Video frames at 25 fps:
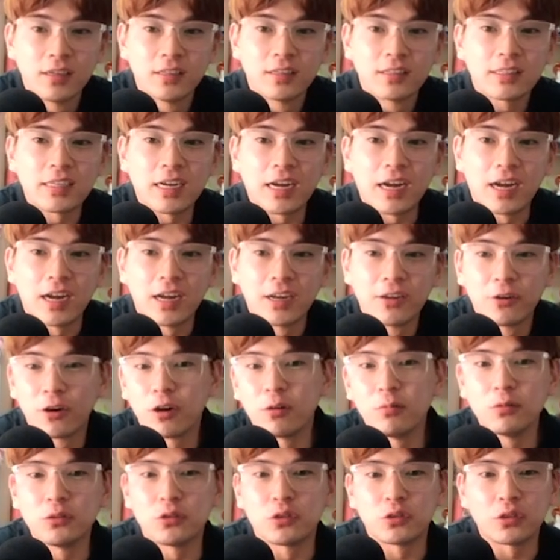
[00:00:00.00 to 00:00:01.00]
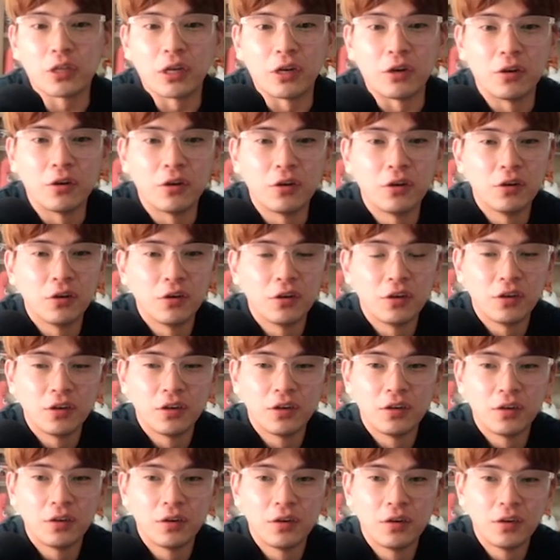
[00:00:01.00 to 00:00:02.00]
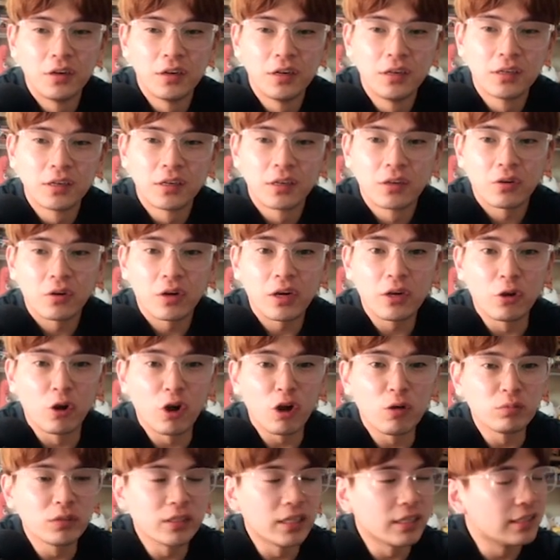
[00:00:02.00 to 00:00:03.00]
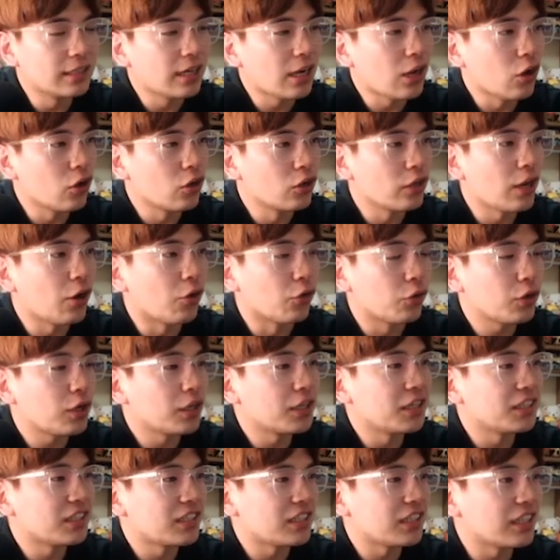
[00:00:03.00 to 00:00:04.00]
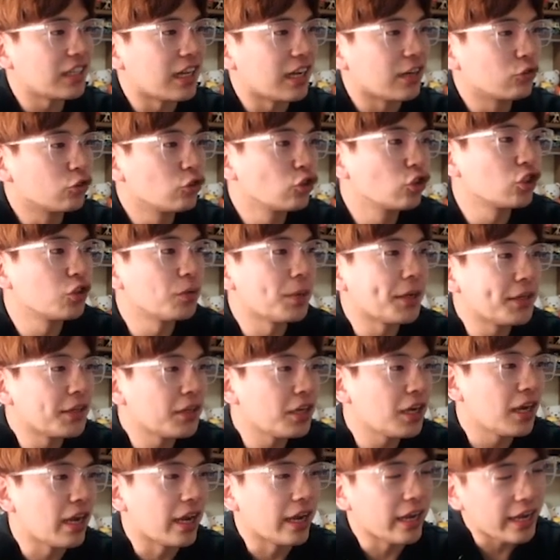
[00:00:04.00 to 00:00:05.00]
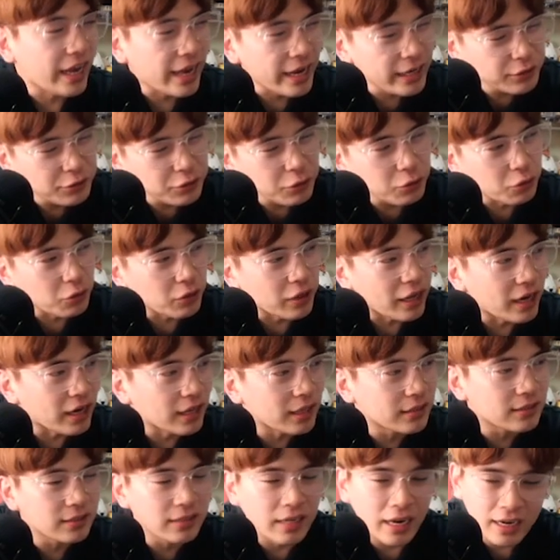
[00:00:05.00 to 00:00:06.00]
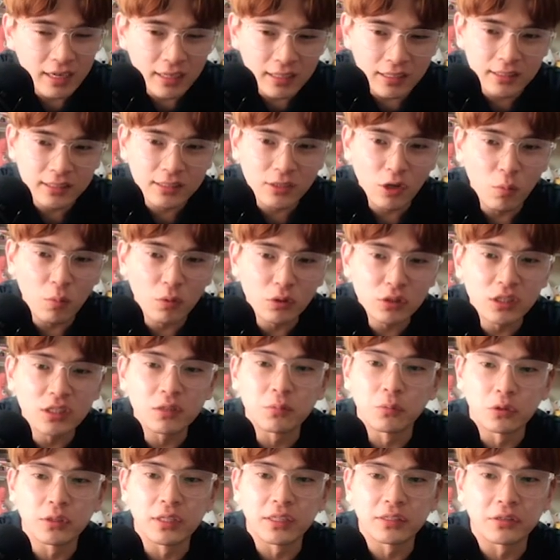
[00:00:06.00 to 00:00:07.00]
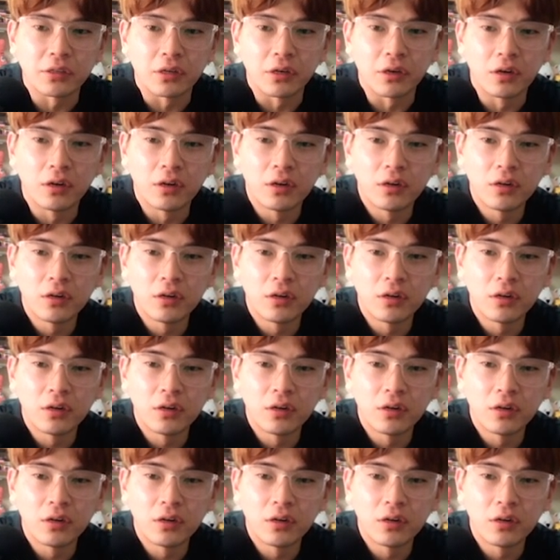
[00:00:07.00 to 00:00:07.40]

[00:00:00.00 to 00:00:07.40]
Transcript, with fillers: 자 여러분 주세요 아, 여러분의 의견이 어떻게 될지 난 궁금한데 개인적으로 내가 드레이크를 써보지는 못했어요